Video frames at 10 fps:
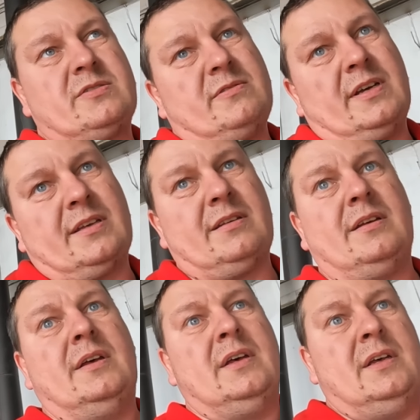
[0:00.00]
Słuchaj,
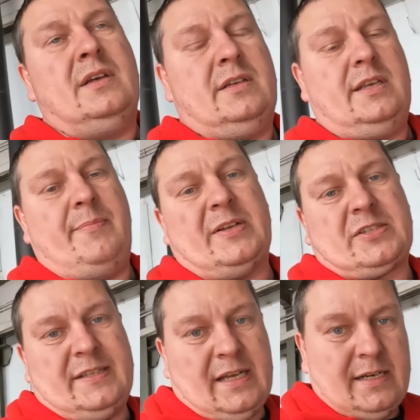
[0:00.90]
nie
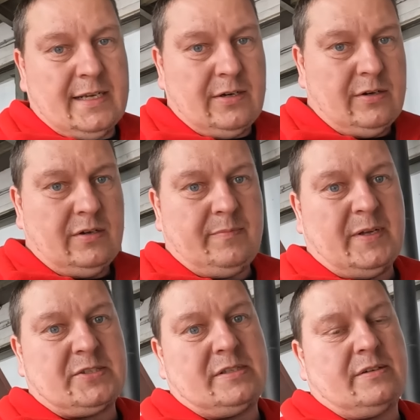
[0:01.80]
patrzę na Allegro,
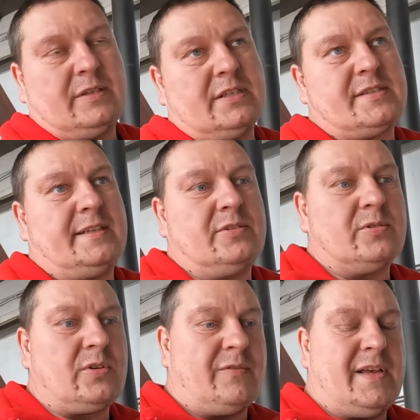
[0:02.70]
patrzę tylko na ceny
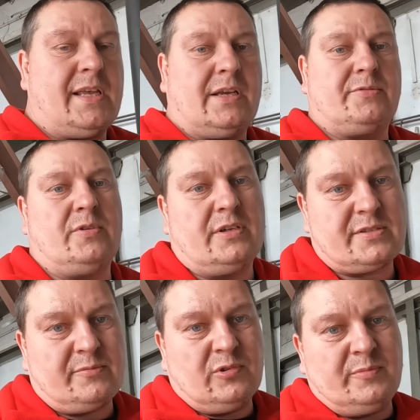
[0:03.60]
hurtowe, które
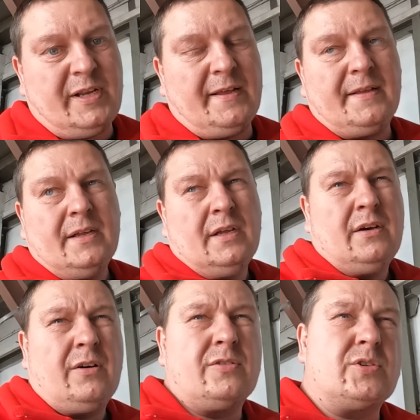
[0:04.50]
są u mnie.
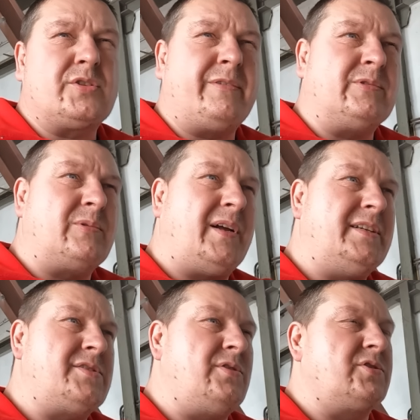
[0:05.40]
On kosztował
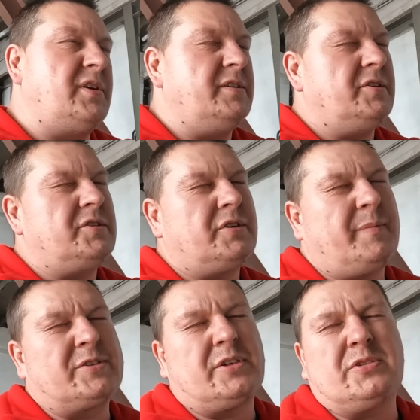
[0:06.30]
dokładnie 140
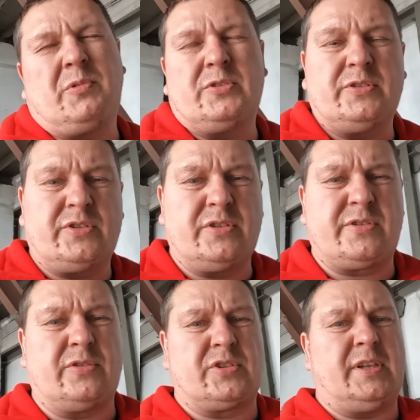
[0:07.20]
chyba 6 zł, czy
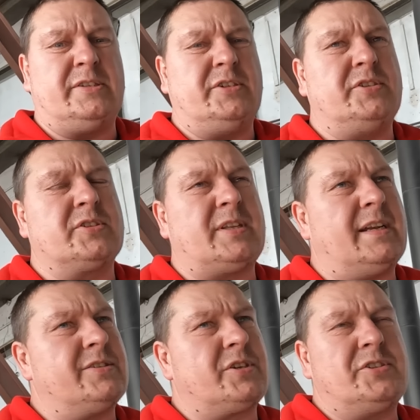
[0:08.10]

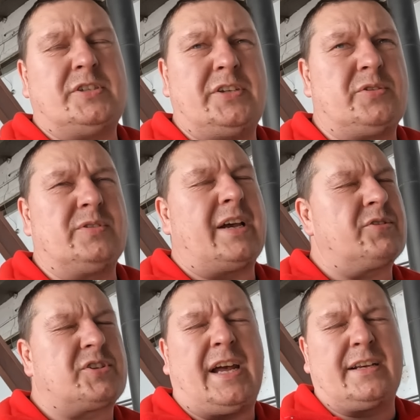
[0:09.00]
144,60,
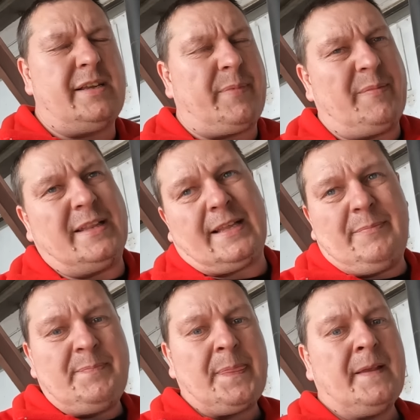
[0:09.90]
jakoś tak, nie pamiętam.